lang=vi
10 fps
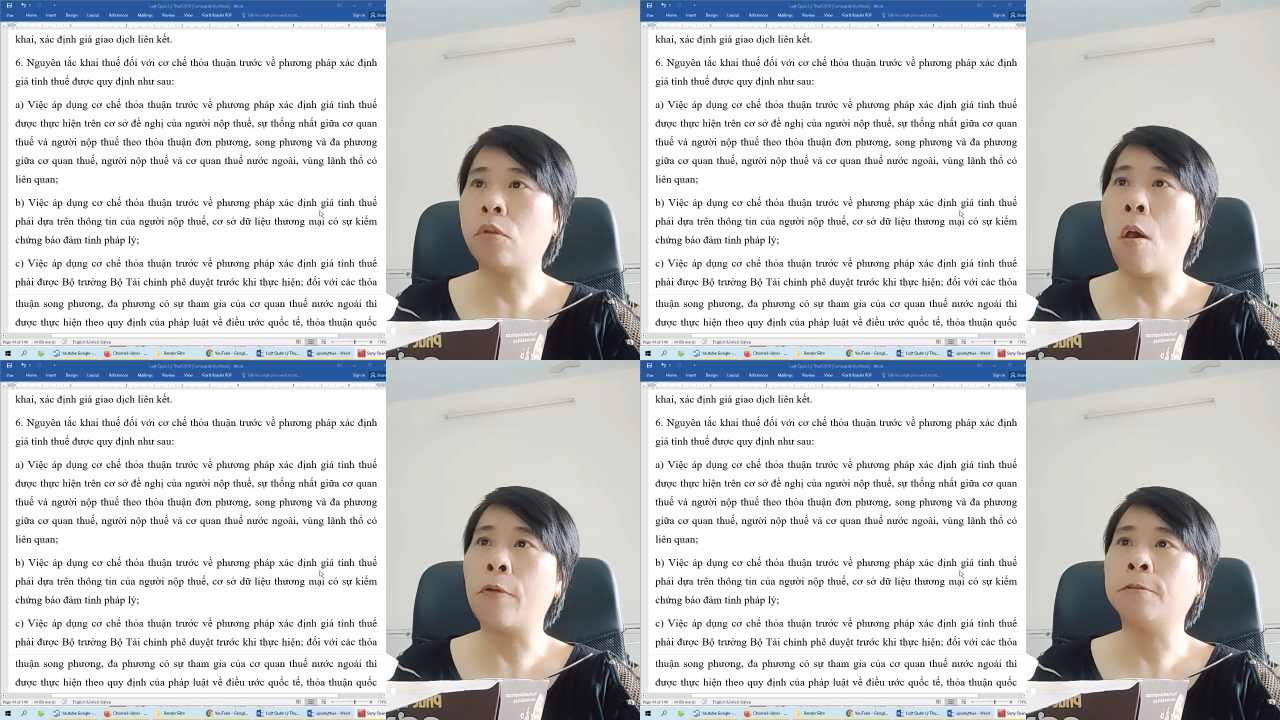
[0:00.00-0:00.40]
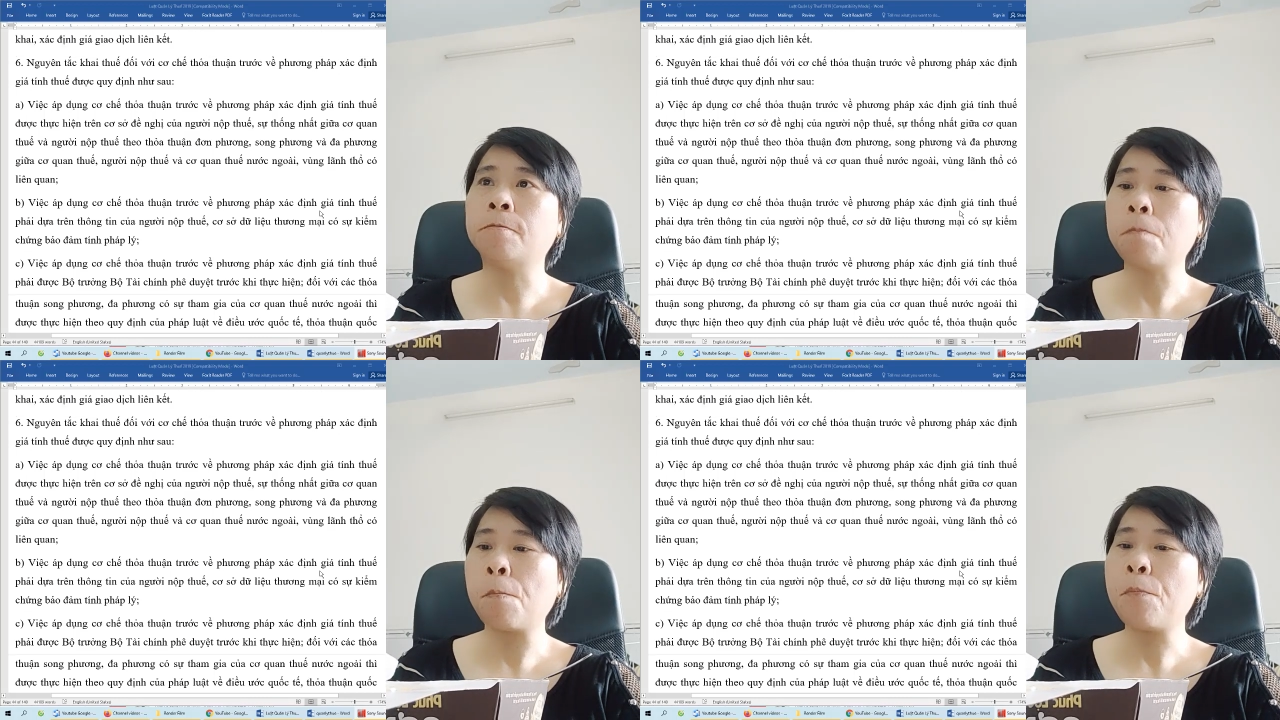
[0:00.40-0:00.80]
sự
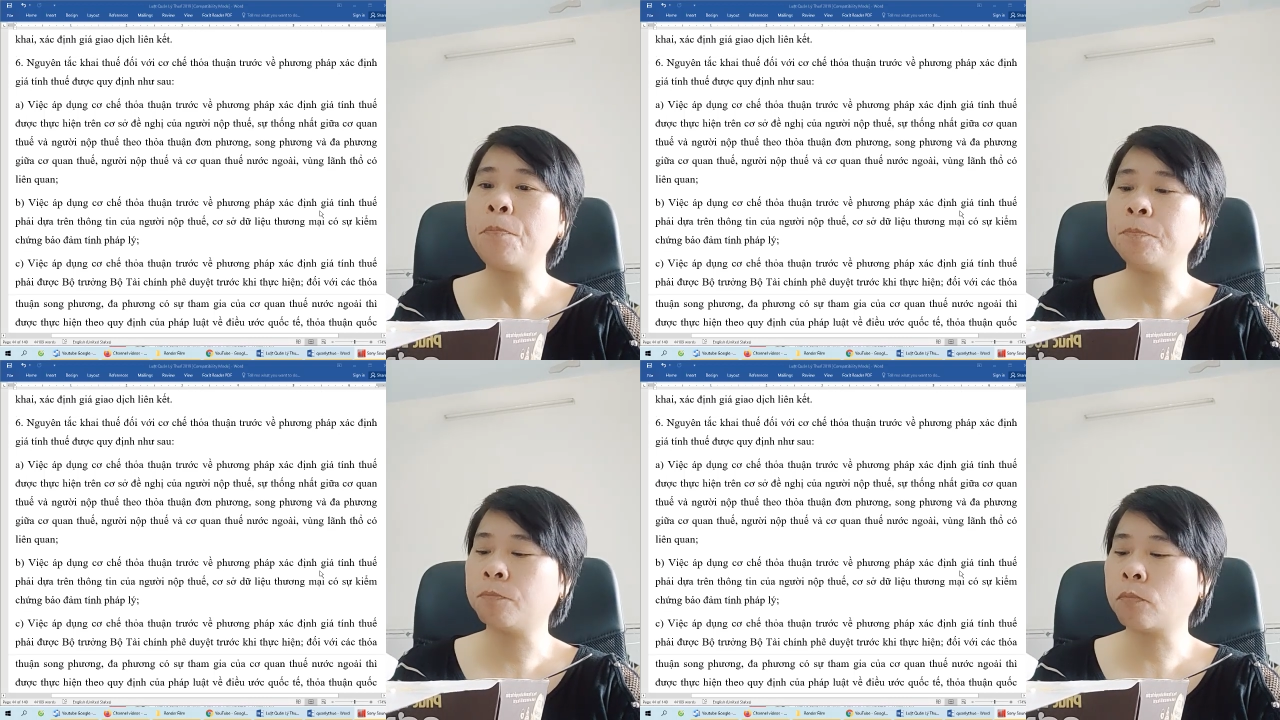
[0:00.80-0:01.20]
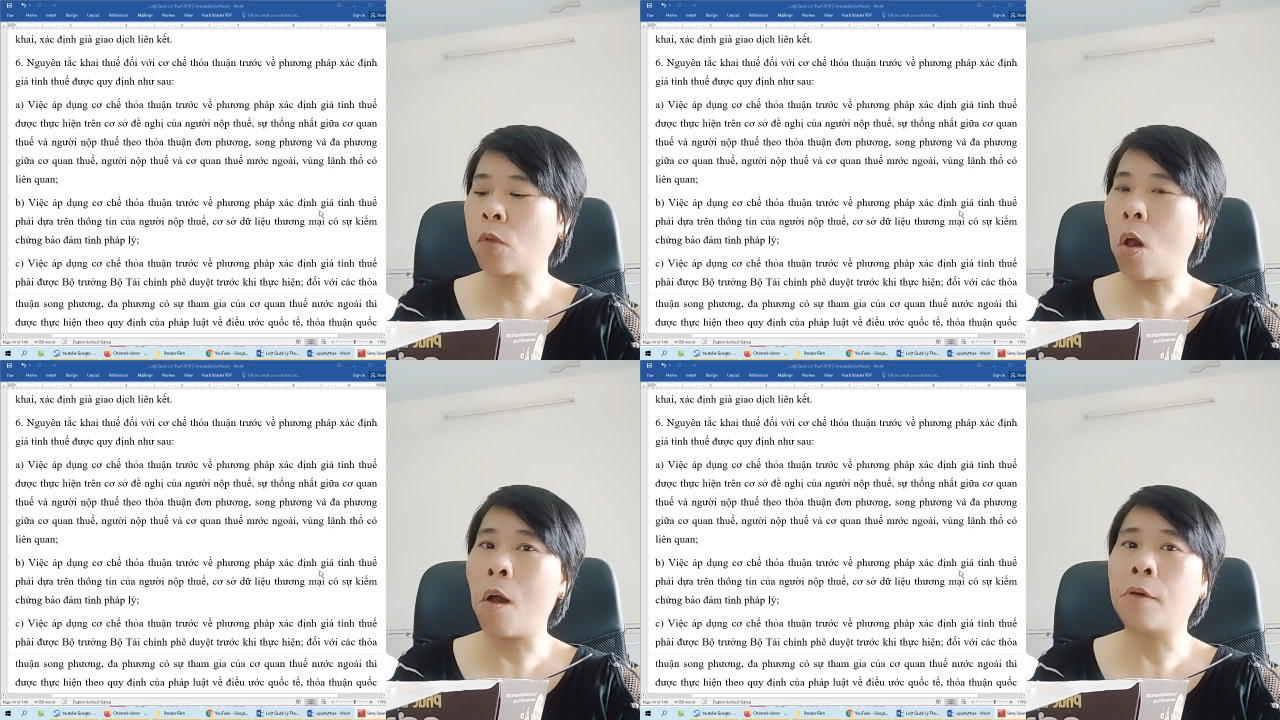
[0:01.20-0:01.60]
thống nhất giữa
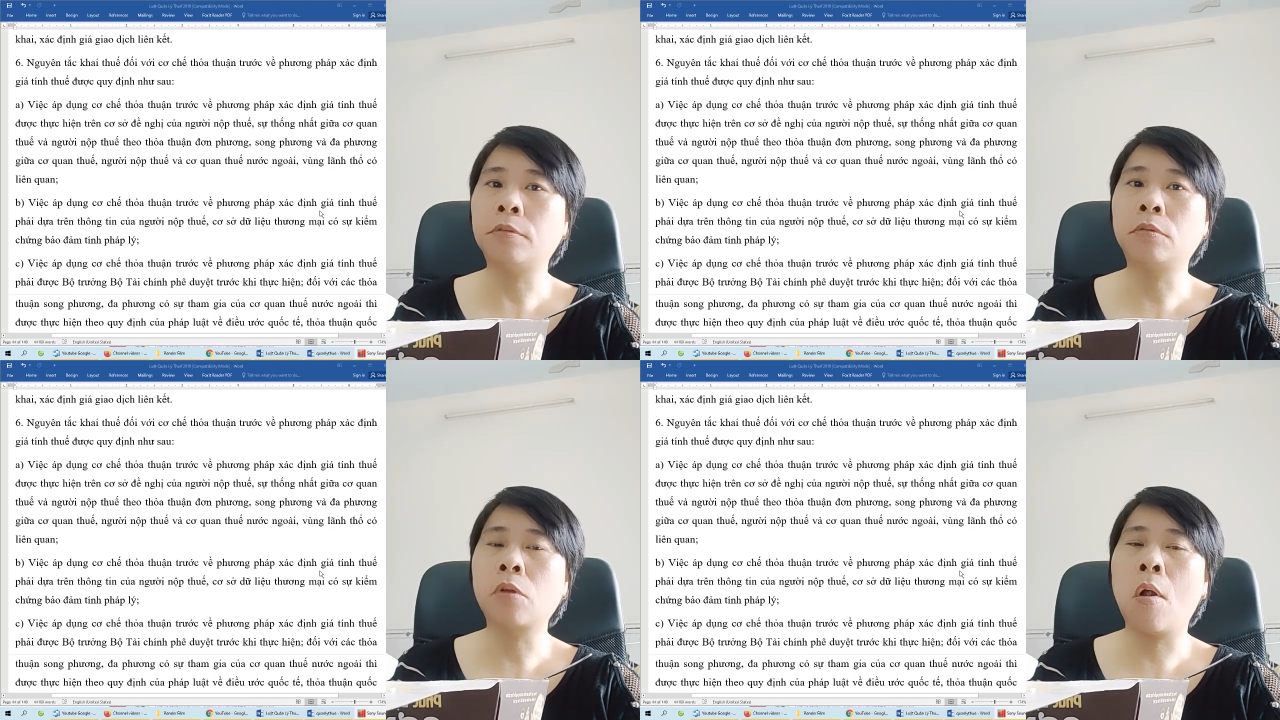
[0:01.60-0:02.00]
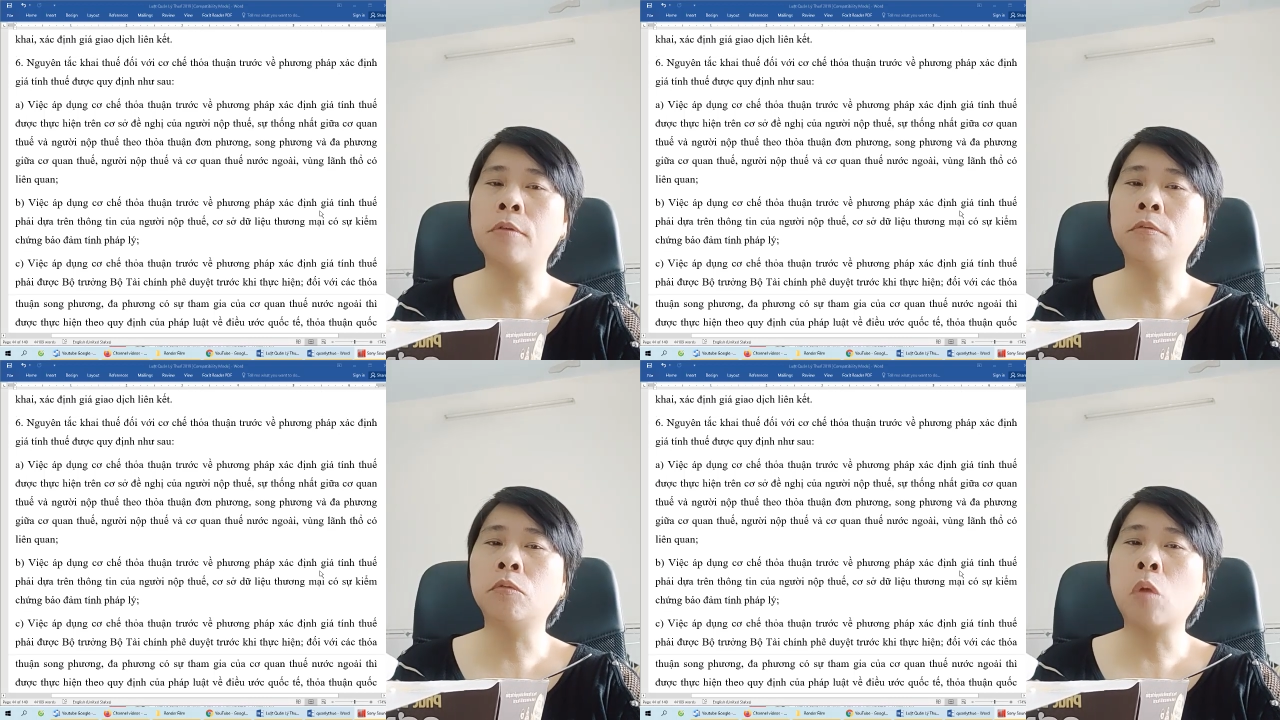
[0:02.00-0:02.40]
cơ quan thuế